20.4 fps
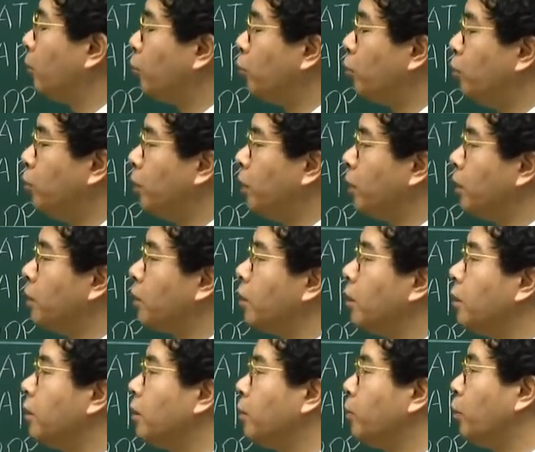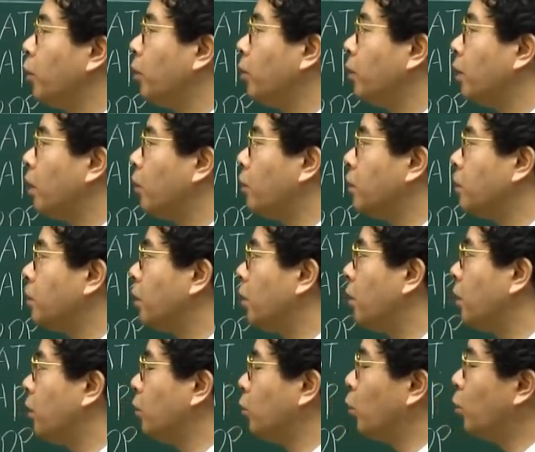분명히 선급되었다고
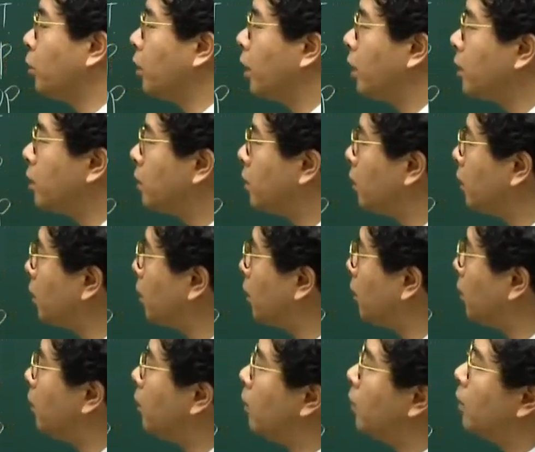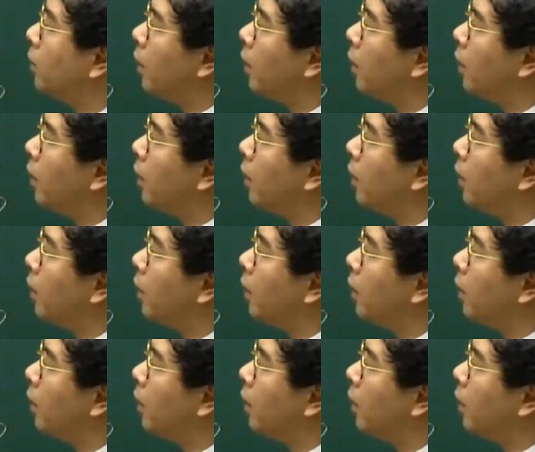써 놓겠죠.